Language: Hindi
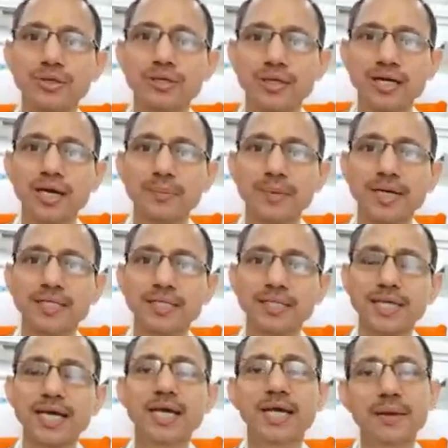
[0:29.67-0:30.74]
घर पे कर
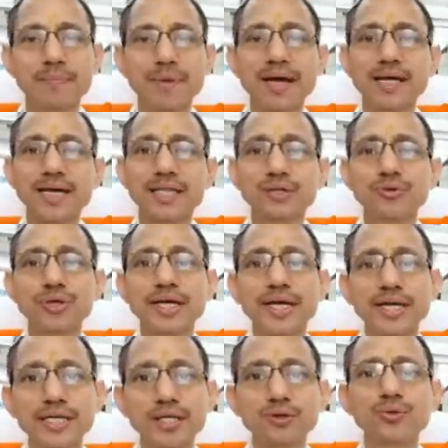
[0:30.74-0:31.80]
सकते हैं मैं कहता हूँ कि
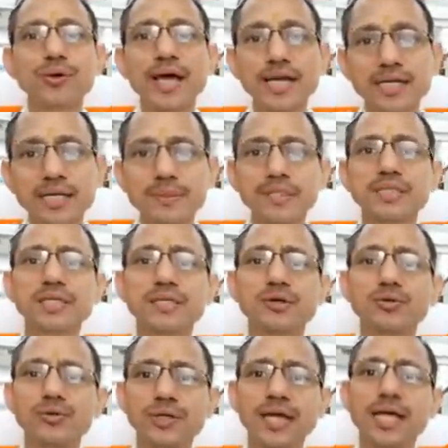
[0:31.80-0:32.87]
एट्टी टू नाइन्टी परसेंट
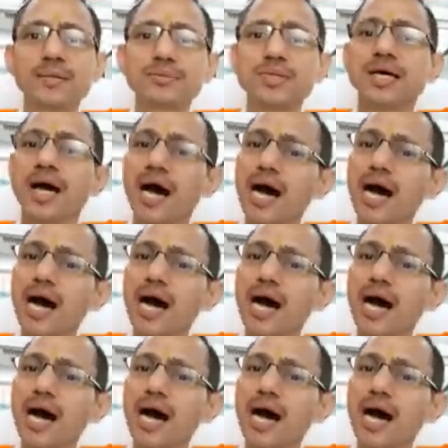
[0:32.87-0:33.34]
ऑफ द टाइम्स